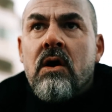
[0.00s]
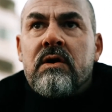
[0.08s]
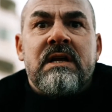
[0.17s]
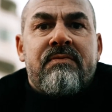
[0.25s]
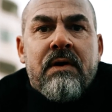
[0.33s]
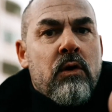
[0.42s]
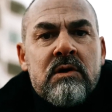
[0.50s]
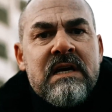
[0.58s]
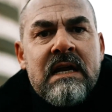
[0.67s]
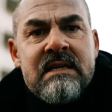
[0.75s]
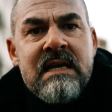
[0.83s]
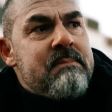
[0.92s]
Und ich
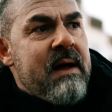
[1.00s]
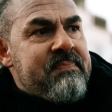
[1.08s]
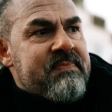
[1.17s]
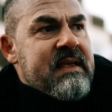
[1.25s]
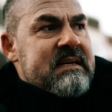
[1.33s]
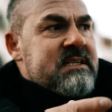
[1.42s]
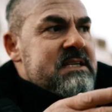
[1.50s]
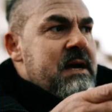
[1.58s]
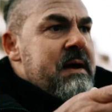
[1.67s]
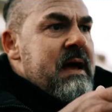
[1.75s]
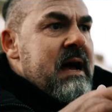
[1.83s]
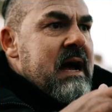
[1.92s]
verurteile niemanden, der
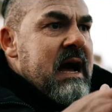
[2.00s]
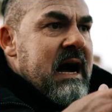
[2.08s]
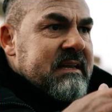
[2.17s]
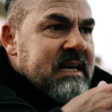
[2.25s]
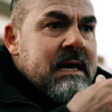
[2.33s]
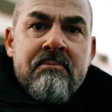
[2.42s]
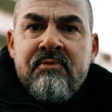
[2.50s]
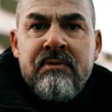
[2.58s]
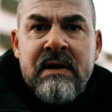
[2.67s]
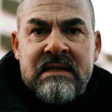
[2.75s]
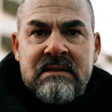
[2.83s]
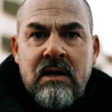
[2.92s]
sich hat
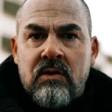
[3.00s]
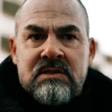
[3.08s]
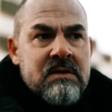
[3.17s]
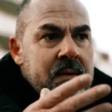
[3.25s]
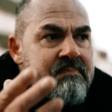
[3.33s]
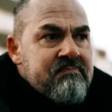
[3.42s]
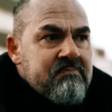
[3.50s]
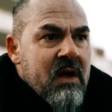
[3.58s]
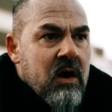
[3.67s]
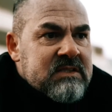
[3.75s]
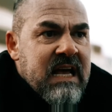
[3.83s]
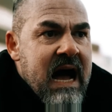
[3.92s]
impfen lassen aus
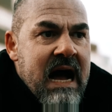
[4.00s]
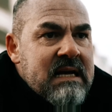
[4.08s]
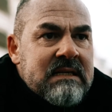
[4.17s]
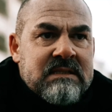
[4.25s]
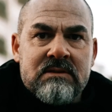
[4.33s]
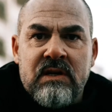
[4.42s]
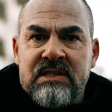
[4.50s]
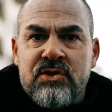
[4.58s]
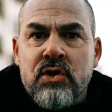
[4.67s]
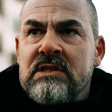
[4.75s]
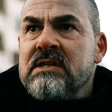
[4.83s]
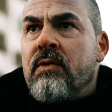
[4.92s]
aus Angst oder
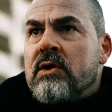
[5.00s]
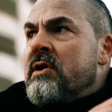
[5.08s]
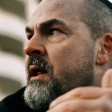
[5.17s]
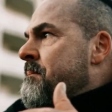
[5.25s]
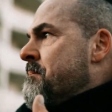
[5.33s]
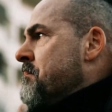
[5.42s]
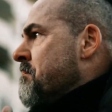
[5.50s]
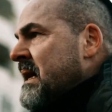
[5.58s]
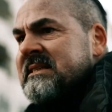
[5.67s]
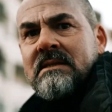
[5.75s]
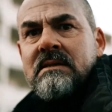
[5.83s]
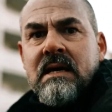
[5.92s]
sich schützen wollt oder
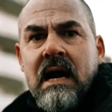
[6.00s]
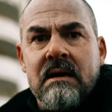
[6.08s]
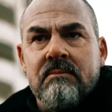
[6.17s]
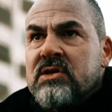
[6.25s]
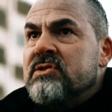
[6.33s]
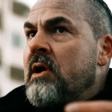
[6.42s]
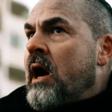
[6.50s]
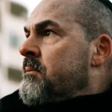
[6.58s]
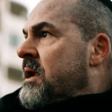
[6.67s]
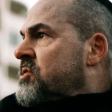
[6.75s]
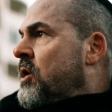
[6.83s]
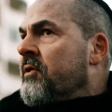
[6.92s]
Masken tragen möchte,
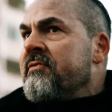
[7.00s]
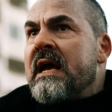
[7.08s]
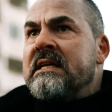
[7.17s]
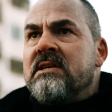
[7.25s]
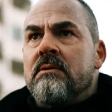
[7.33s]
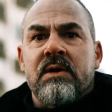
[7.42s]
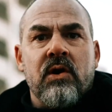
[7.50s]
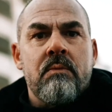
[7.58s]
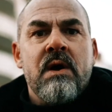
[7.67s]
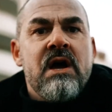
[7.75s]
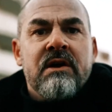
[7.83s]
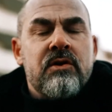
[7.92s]
manche laufen ja jetzt noch mit
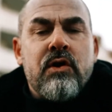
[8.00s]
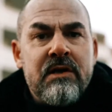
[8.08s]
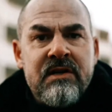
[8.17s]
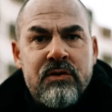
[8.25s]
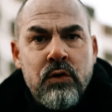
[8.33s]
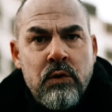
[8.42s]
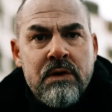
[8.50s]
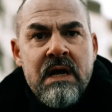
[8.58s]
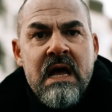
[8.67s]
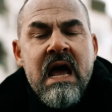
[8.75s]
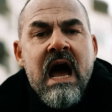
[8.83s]
rum, das könnt ihr tun.